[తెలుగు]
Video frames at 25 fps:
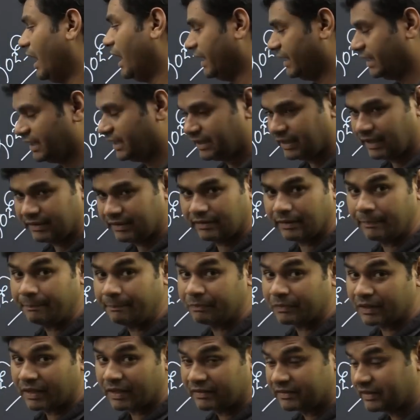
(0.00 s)
ఐఎన్ఎస్
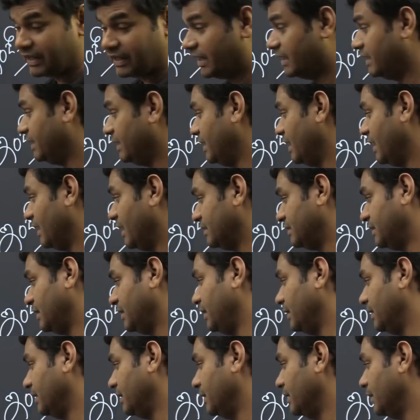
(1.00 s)

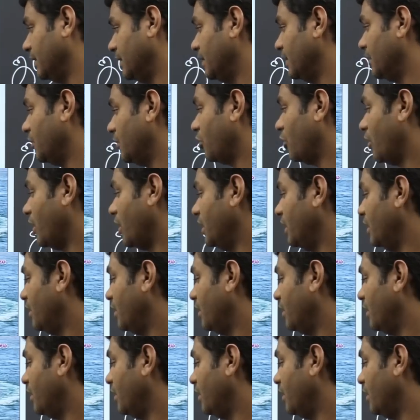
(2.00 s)
సహ్యాద్రి రాయల్